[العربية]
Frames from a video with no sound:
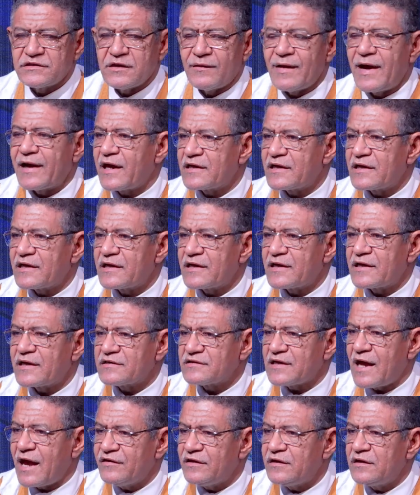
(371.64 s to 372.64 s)
سواء كان
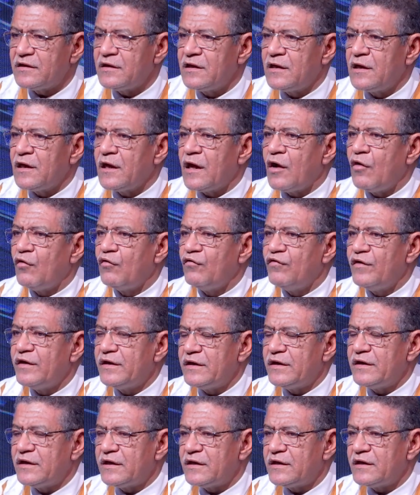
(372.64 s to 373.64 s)
صحفي او
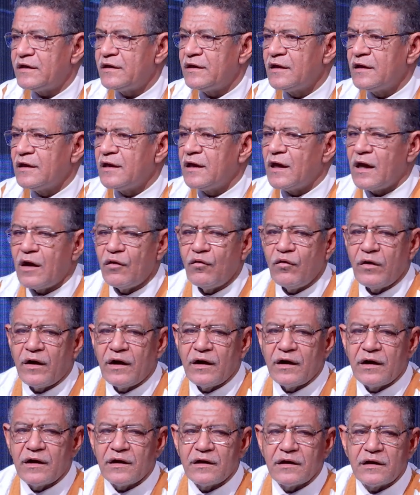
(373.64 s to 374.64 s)
فني او
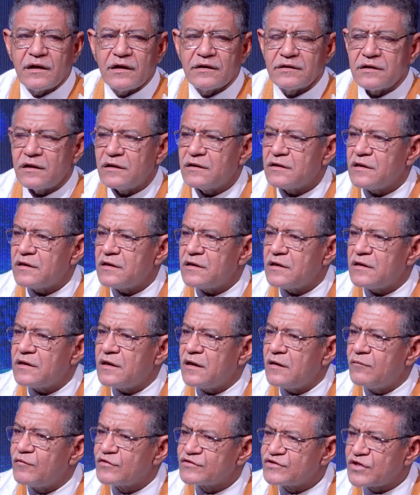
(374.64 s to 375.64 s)

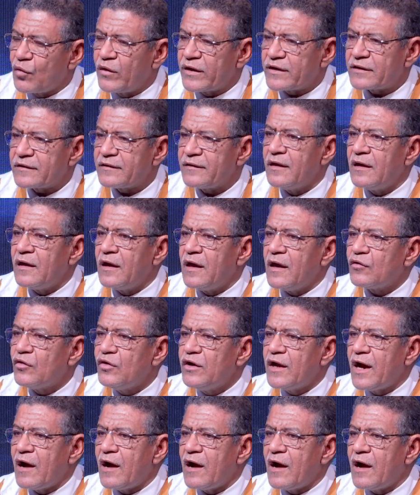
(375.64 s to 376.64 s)
آه، مصور
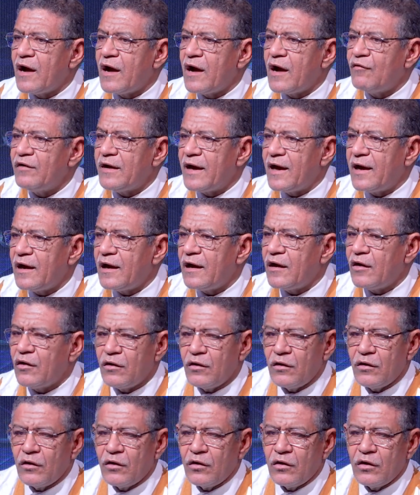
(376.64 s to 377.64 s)
كل هؤلاء
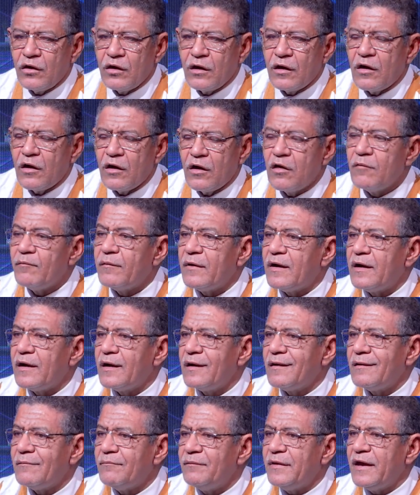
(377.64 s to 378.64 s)
هم
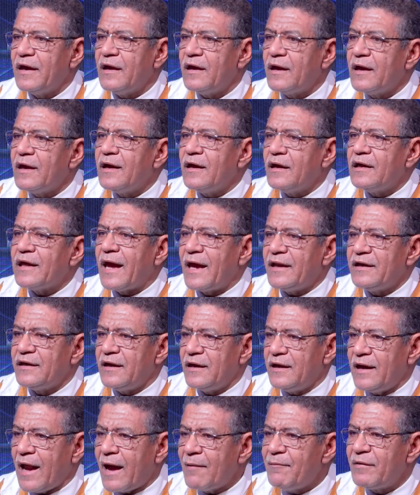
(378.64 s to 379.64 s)
يعني
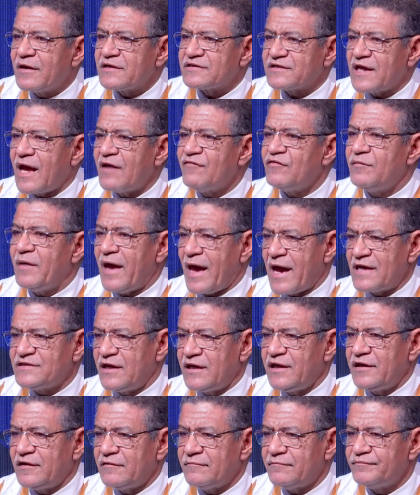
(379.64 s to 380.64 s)
العمل الصحفي بحاجه
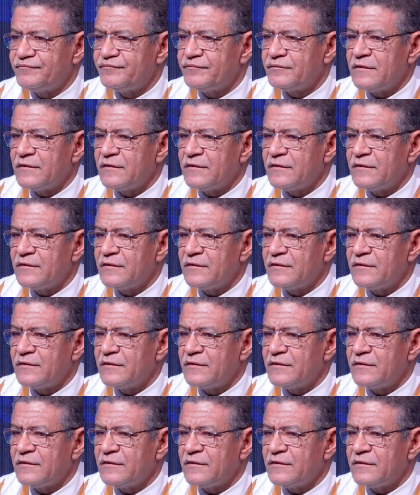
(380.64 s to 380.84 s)
اليهم